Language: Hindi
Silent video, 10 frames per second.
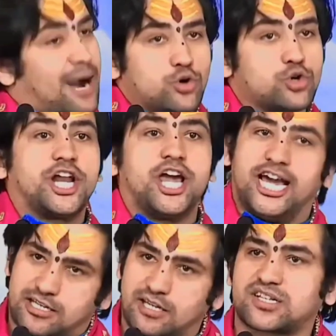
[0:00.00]
आभूषण
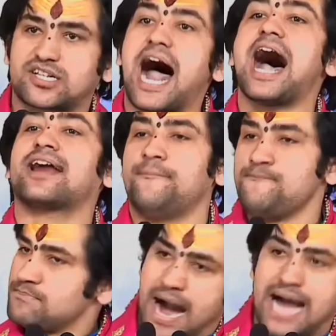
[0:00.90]
है संस्कार
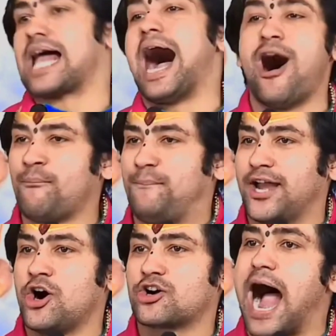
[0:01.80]
माताओं
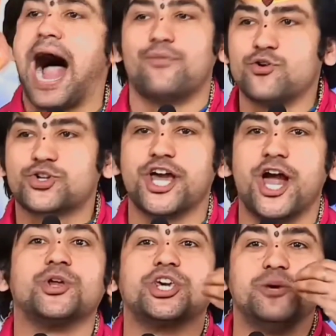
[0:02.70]
बहनों का आभूषण
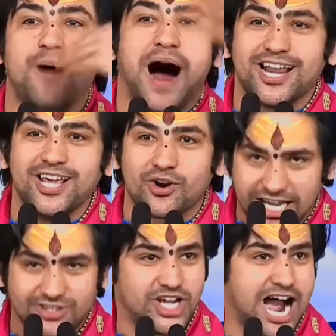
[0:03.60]
है उनकी वाणी
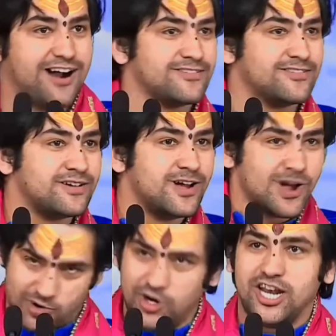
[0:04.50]
और लज्जा
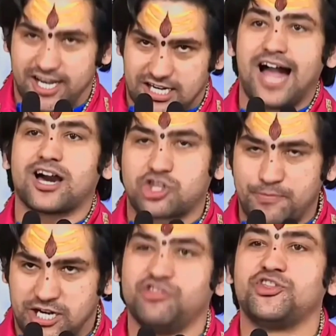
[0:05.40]
कोई लड़का अगर
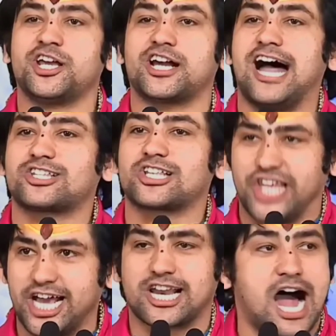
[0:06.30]
तुम्हें गंदी निगाह से
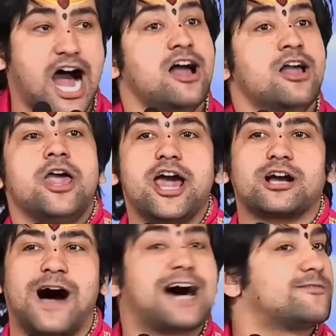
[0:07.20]
देख रहा
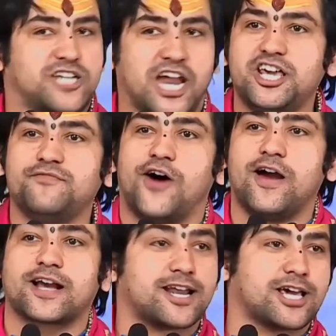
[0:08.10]
एक बार टेढ़ी
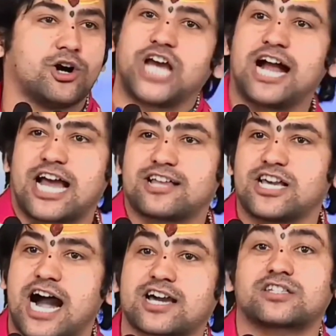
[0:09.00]
भौएं करके और चाटा
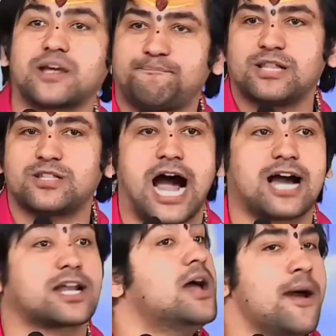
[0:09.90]
दिखाकर चप्पल
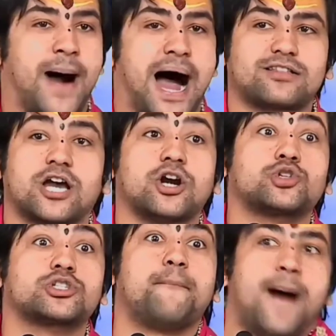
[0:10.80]
दिखाकर बात कर
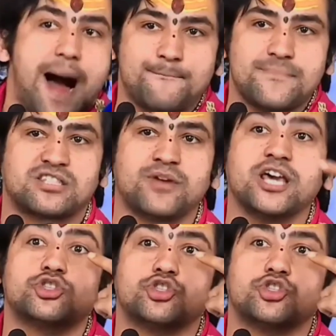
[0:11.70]
लो उसके बाप में दम नहीं कि